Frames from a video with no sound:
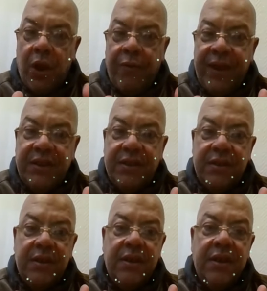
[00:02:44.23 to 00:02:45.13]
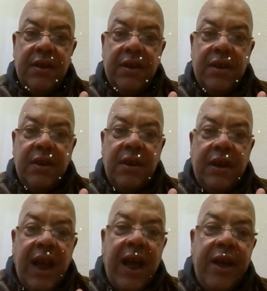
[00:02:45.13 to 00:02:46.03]
En fait,
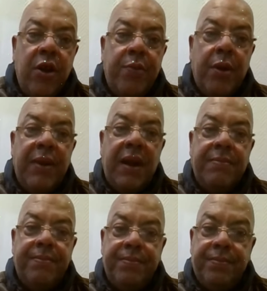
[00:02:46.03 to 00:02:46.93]
là est le problème.